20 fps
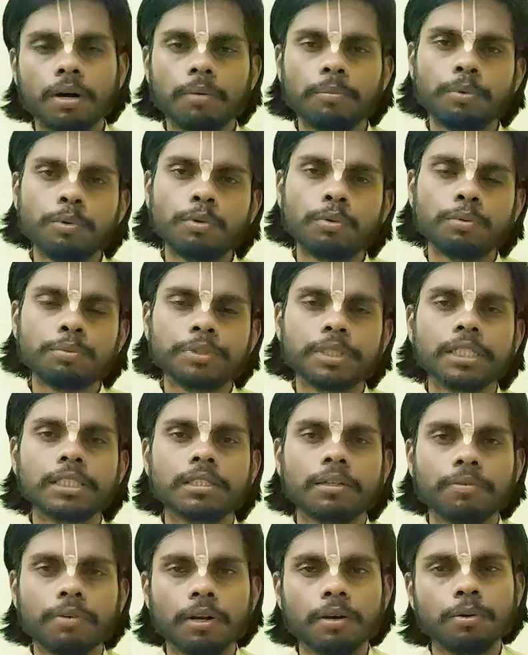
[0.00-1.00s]
वह पूर्ण रूप से
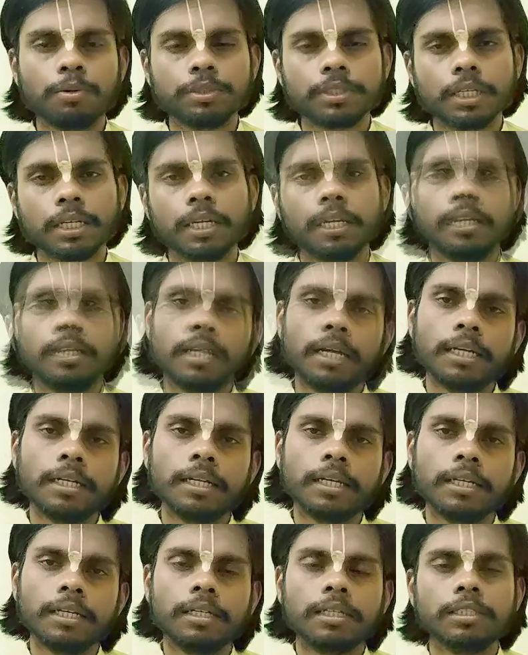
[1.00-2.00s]
सफल हो सके इतना
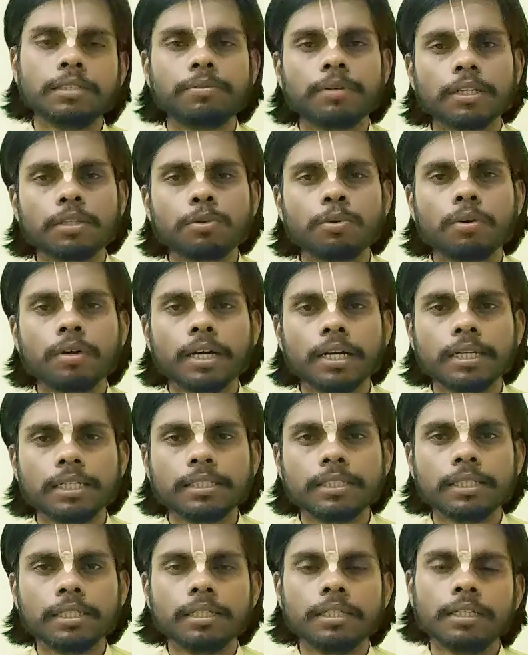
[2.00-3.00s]
ही नहीं इस व्रत को
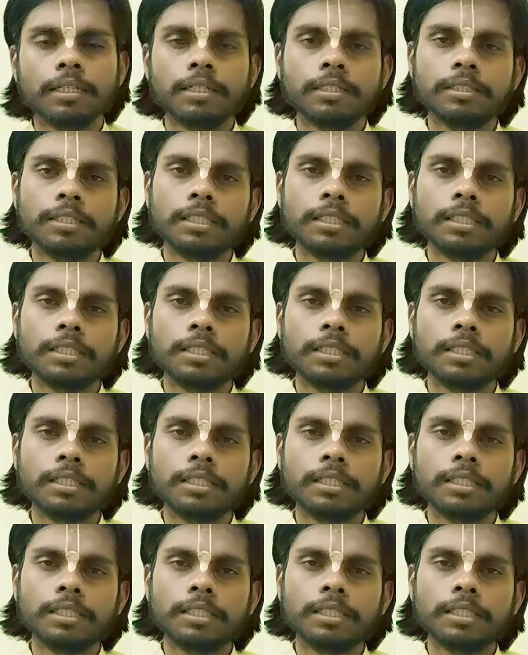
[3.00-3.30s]
करने से